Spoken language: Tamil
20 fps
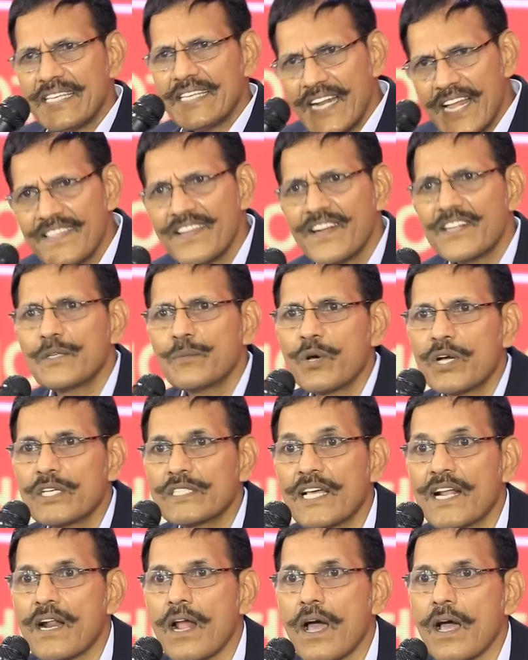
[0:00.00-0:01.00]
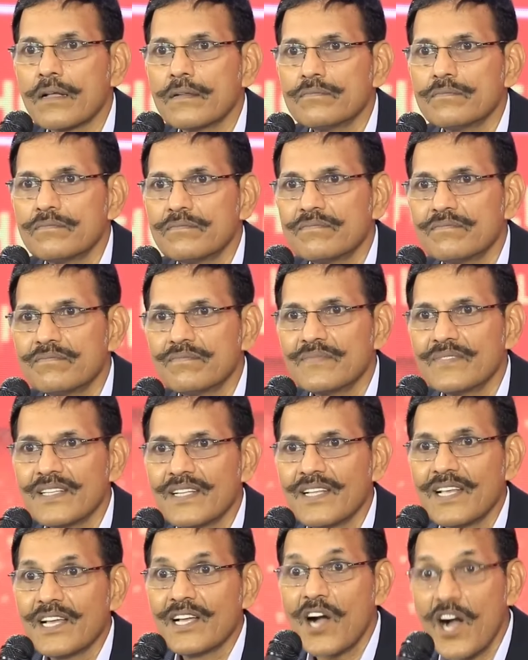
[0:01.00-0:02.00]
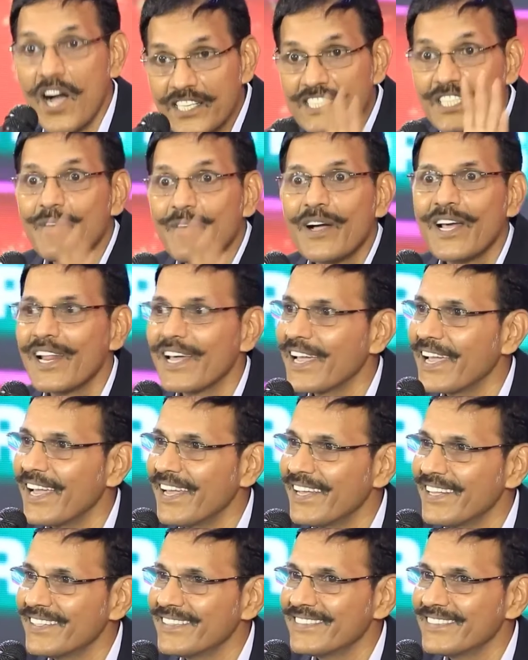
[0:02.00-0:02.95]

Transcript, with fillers: எல்லாத்தையும் எடுத்துகிட்டு போங்க சார் நான் காசே வாங்கலைங்க